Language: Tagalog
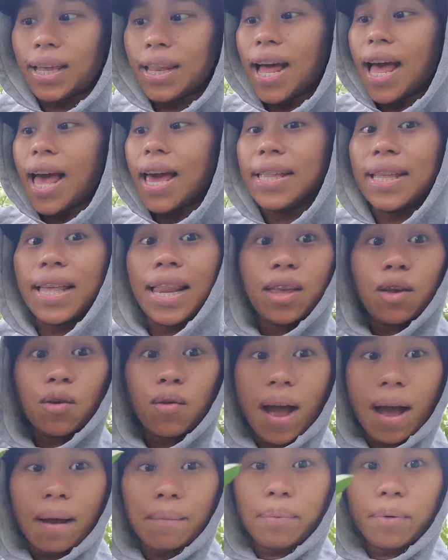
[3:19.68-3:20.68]
kinakain nila
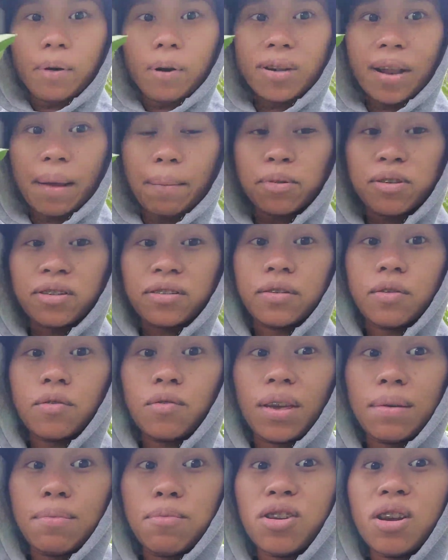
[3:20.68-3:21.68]
yung apple, tapos yung
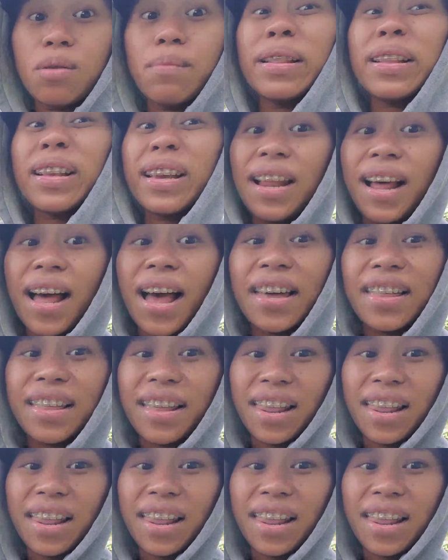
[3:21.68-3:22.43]
ibon naman kinakain